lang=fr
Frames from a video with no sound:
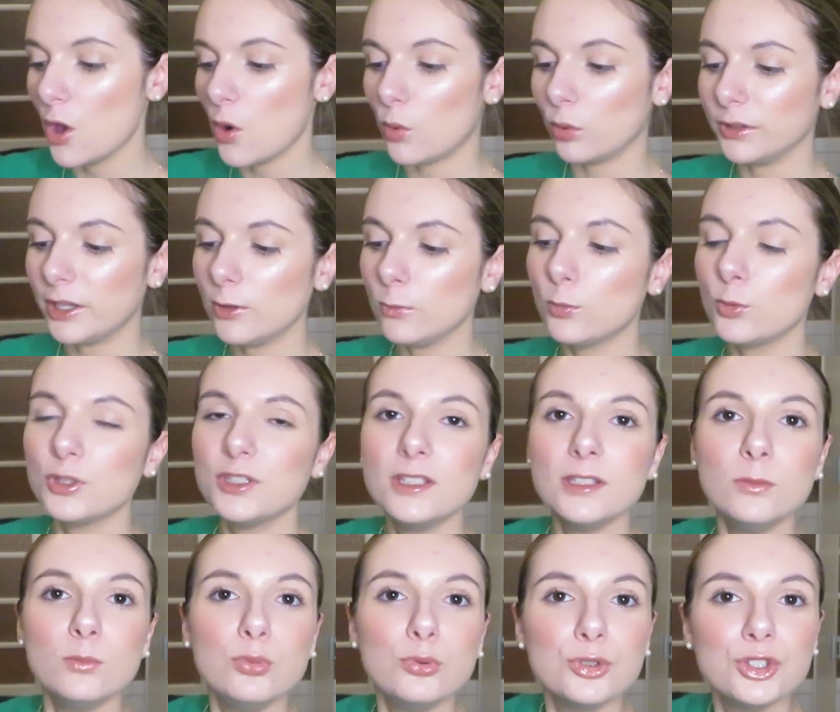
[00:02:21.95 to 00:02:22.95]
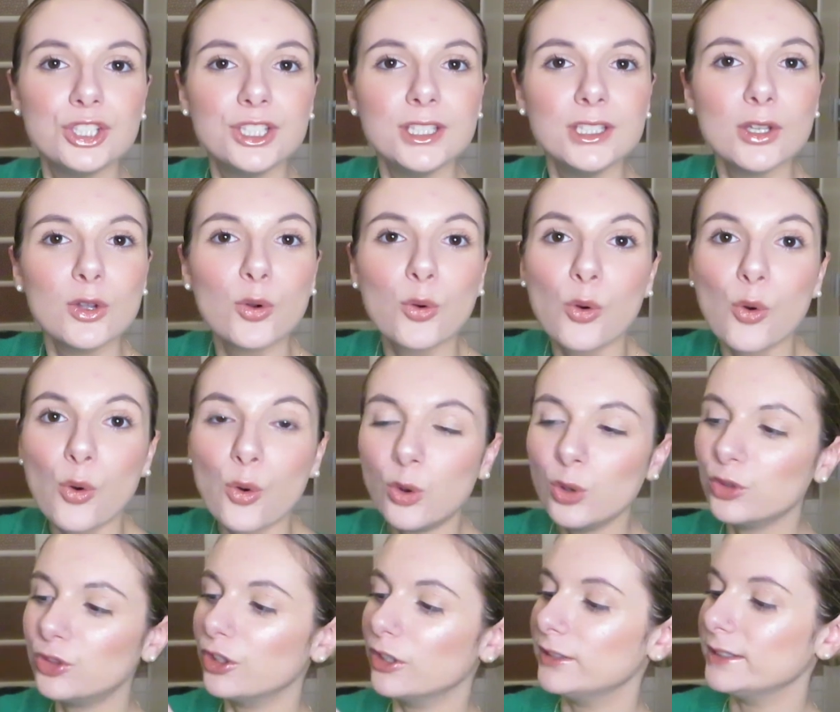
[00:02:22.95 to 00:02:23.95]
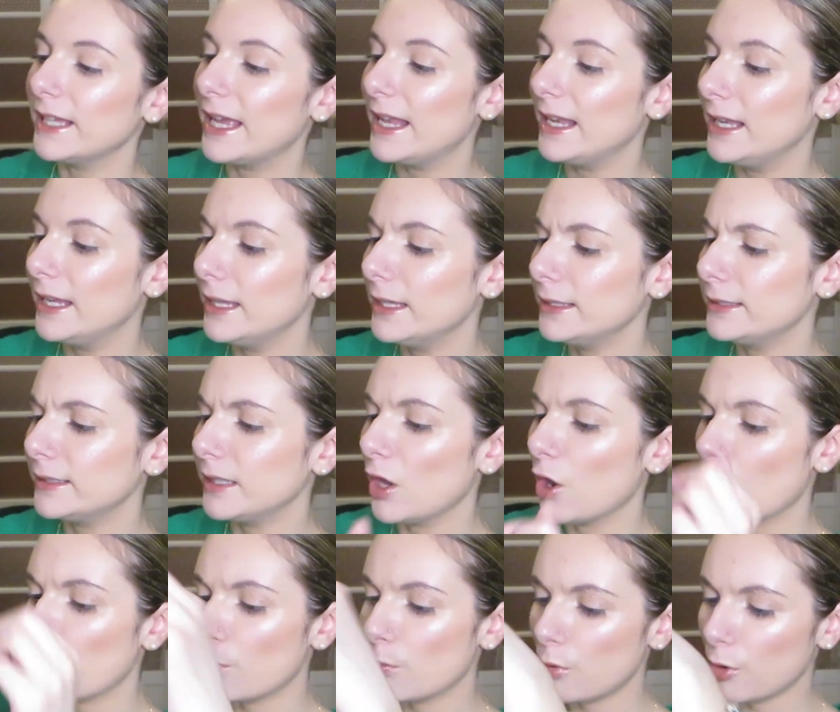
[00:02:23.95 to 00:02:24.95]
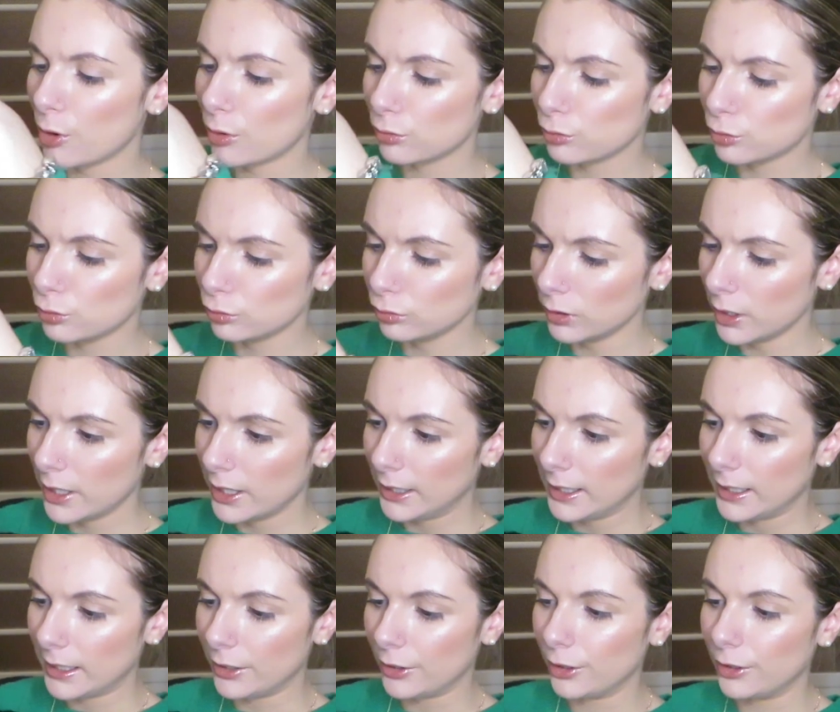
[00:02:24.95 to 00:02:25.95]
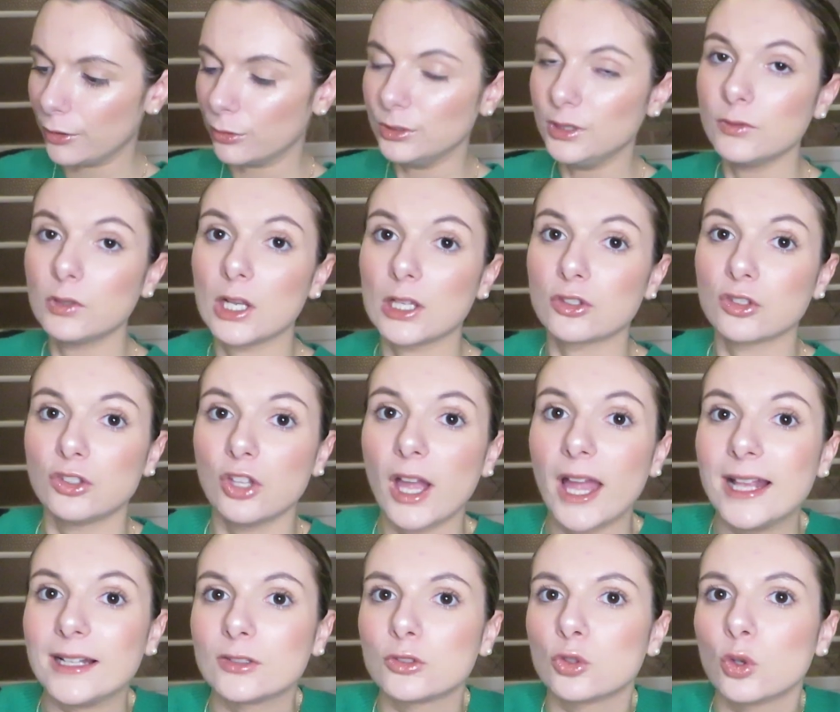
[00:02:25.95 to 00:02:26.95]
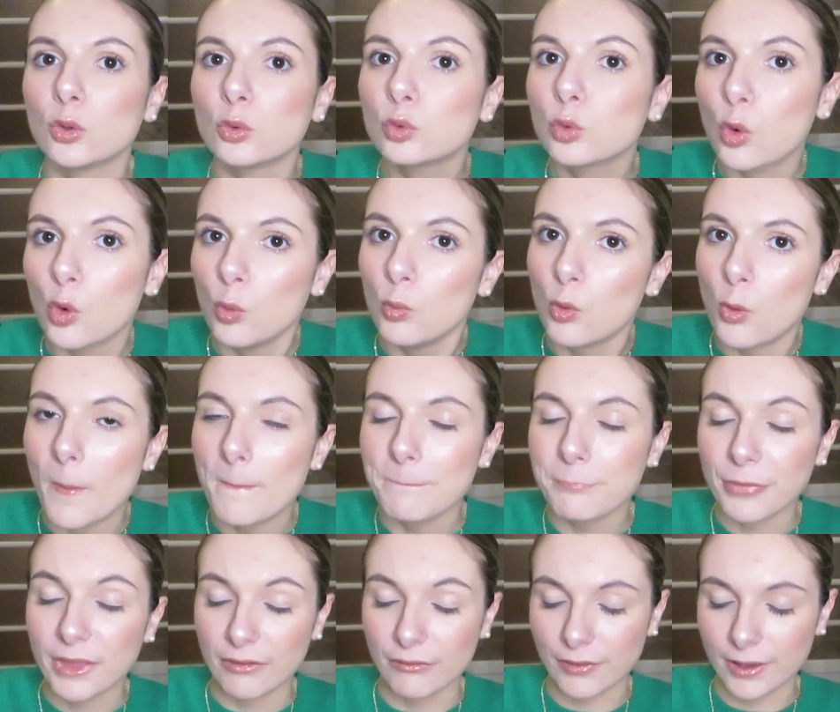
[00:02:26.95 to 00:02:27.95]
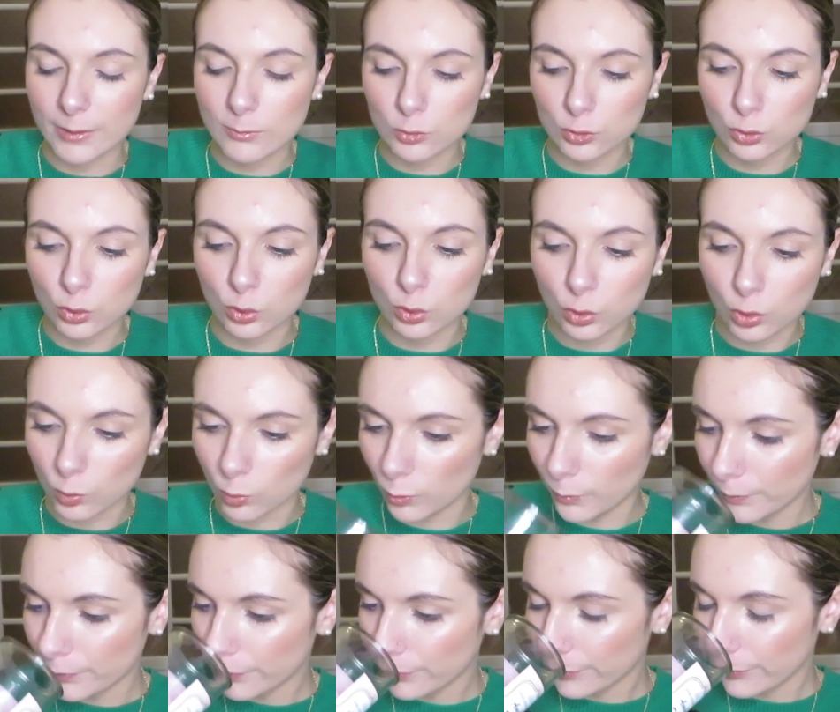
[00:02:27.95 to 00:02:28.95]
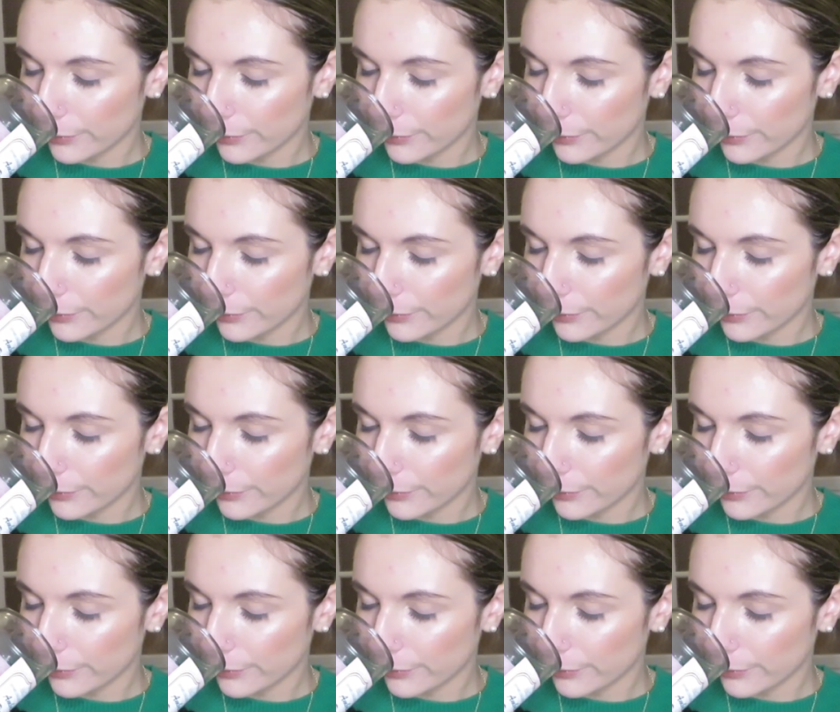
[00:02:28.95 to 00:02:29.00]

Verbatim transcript: On a une petite bougie rose, elle est, c'est Amber doux. Euh, au niveau de la senteur elle sent trop bon, vraiment trop trop bon.